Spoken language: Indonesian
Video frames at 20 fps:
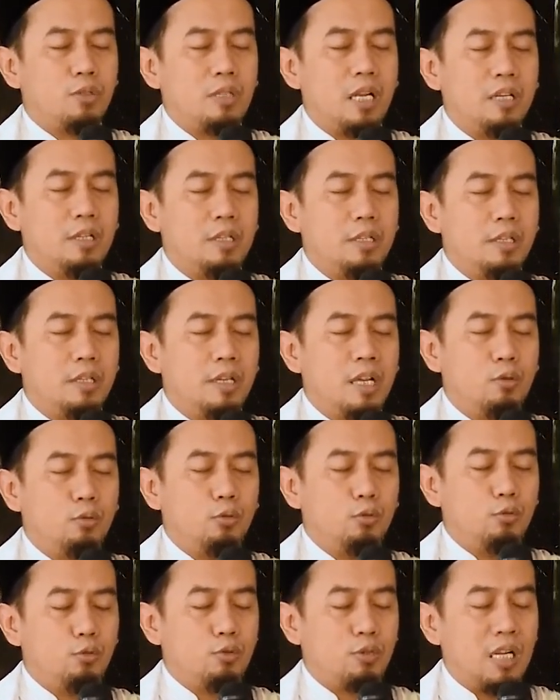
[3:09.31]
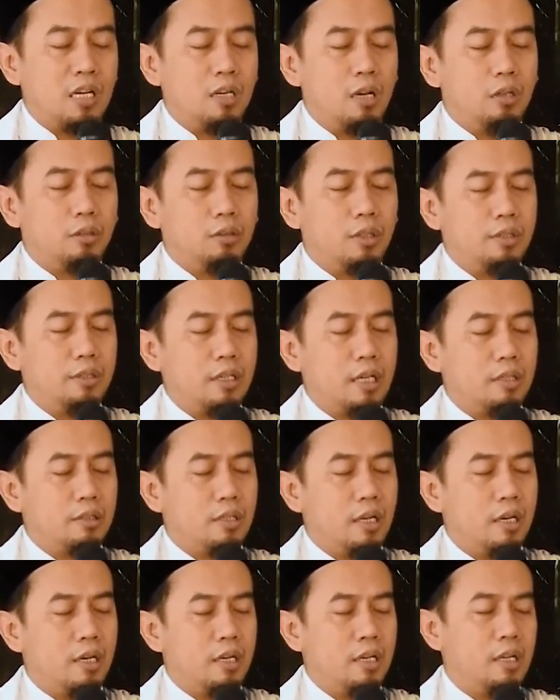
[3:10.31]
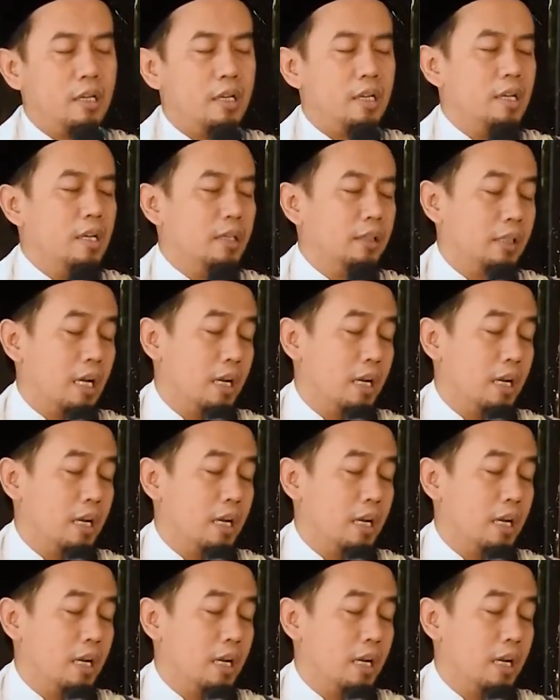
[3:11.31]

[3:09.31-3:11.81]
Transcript: sandinge utusan Allah nyatane